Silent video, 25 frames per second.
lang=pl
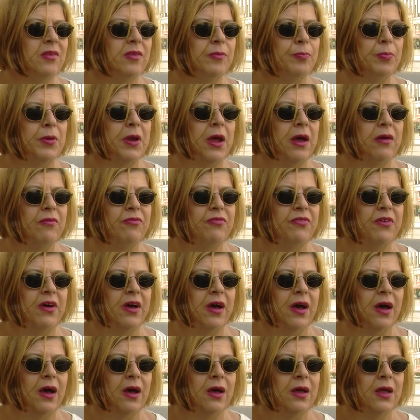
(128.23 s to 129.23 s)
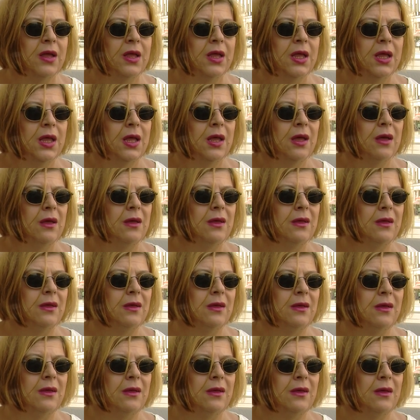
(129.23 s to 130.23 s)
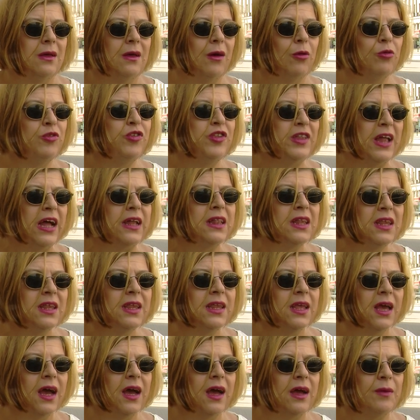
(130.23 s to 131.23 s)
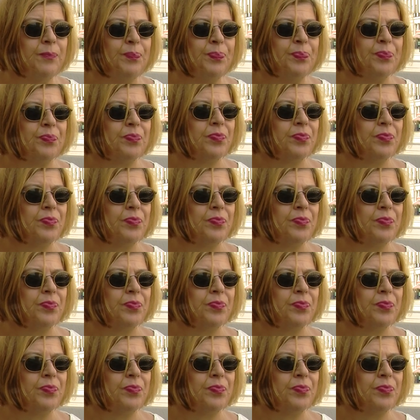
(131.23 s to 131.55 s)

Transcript: sprawa e, ostatnia